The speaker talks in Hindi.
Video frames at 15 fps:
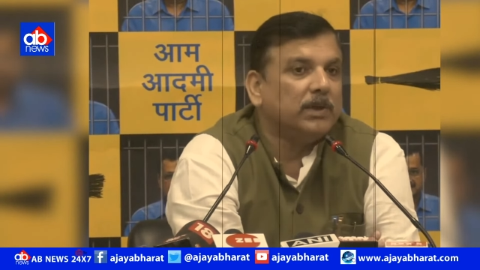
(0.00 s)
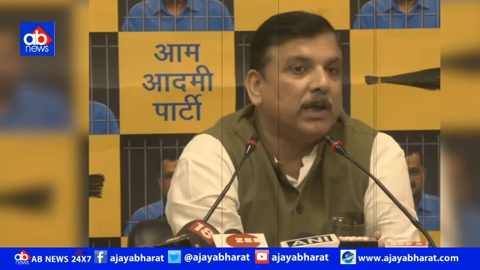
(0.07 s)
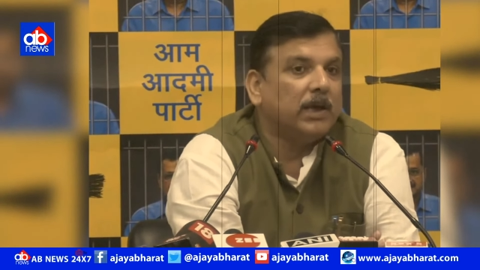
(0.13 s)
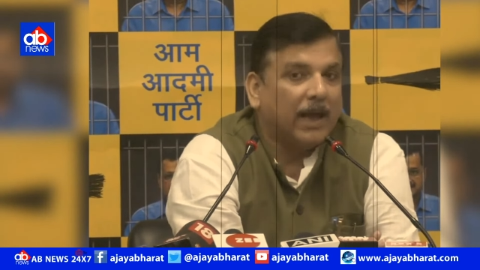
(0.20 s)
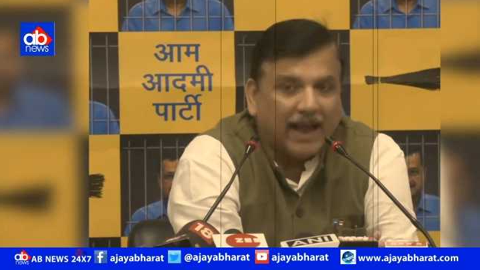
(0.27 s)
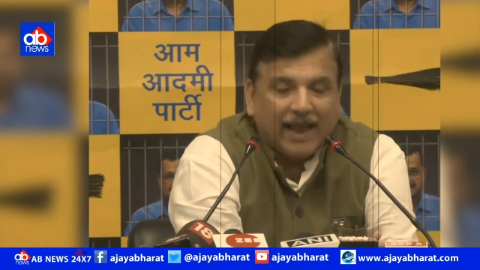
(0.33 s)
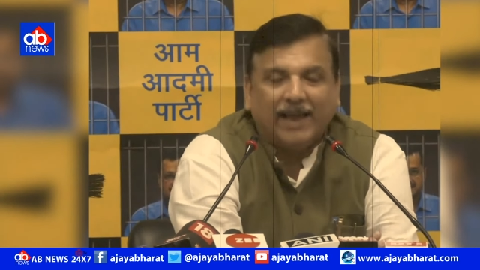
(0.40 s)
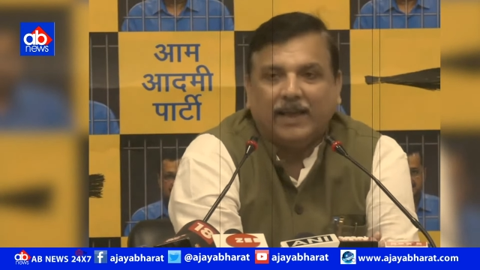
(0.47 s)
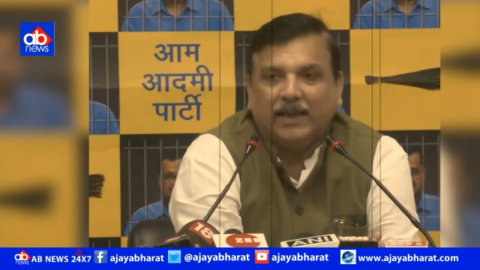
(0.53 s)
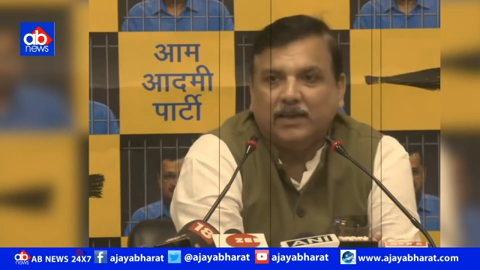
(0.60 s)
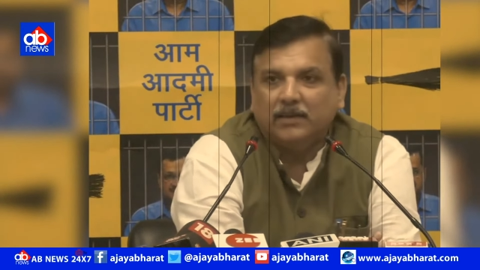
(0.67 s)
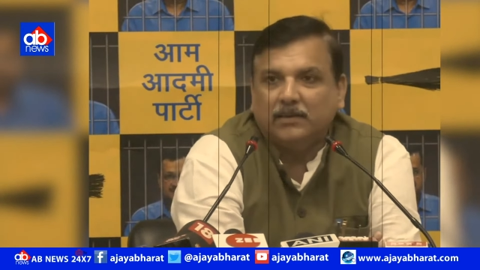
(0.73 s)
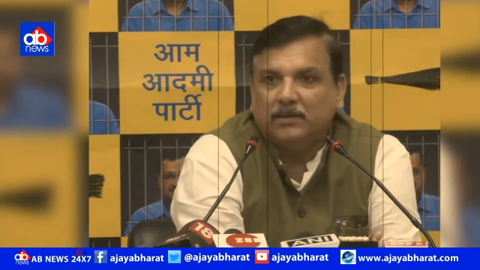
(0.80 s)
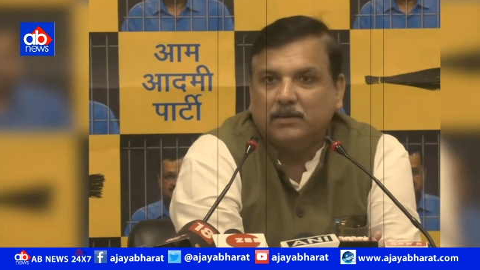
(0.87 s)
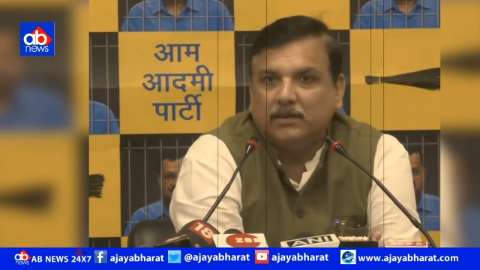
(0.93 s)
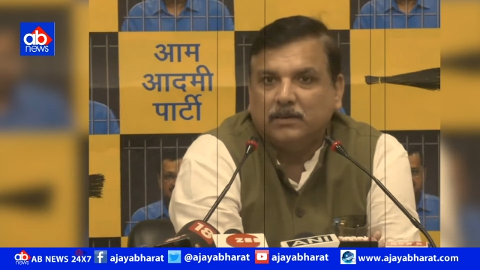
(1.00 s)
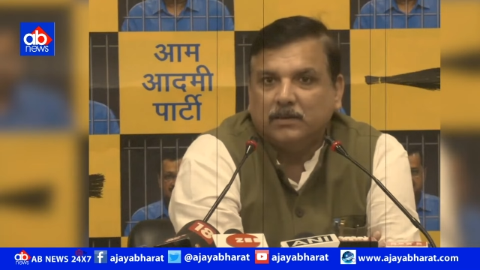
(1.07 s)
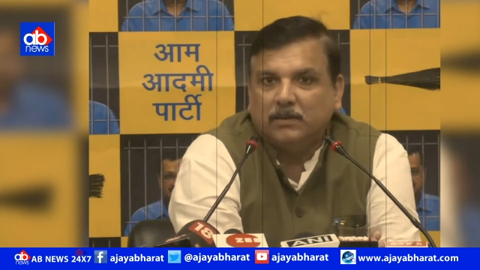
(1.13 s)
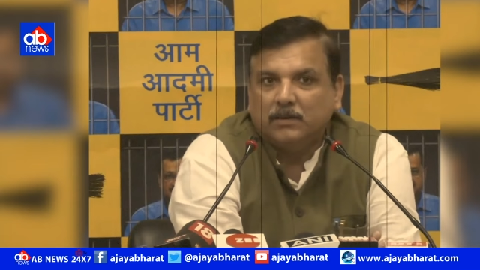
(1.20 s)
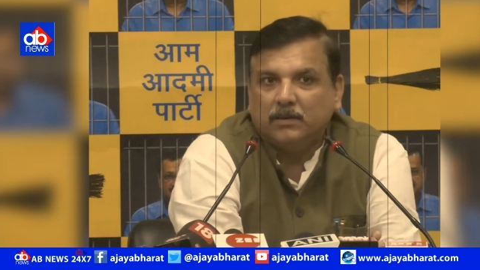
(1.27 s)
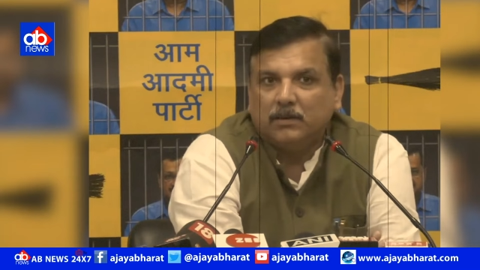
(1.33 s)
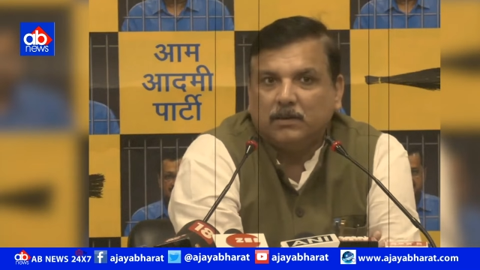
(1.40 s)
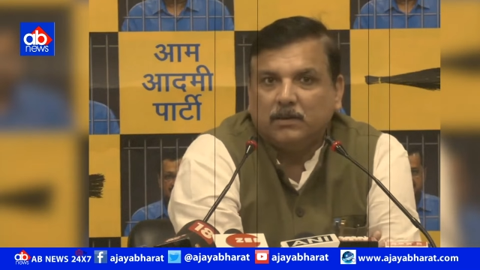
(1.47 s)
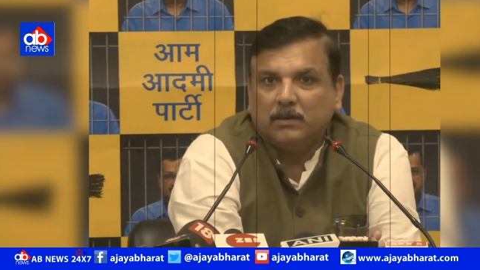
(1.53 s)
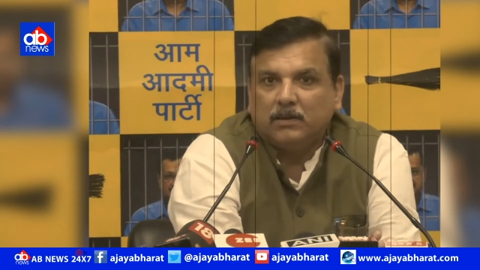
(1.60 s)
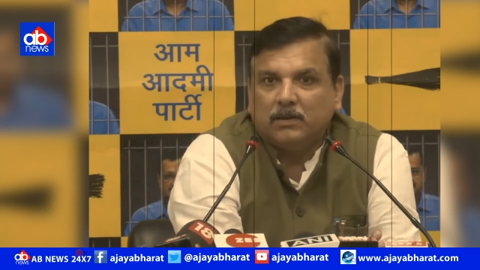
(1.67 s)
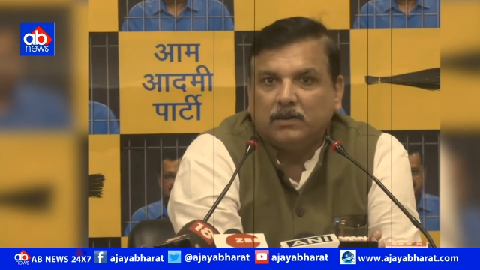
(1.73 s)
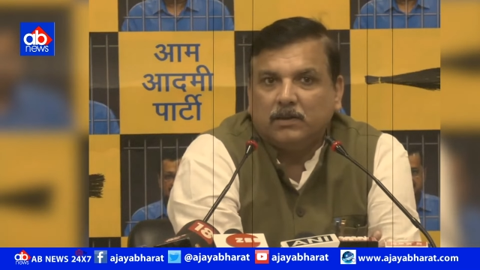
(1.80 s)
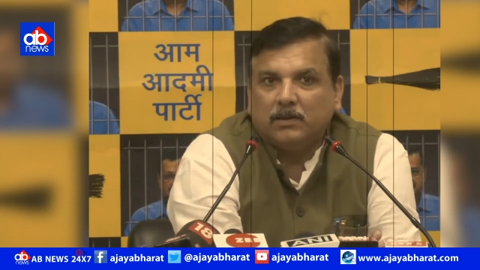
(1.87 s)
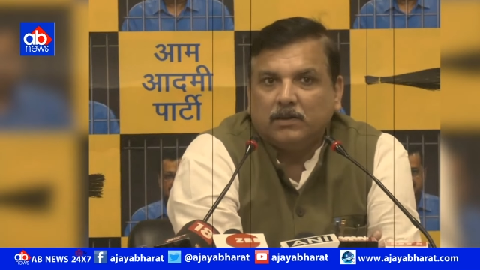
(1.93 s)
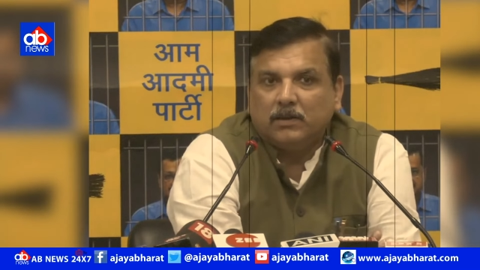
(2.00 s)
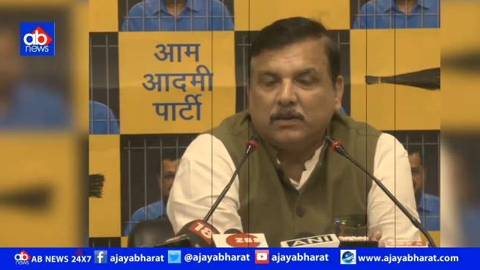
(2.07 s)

के लिए तैयार है देखना होगा कि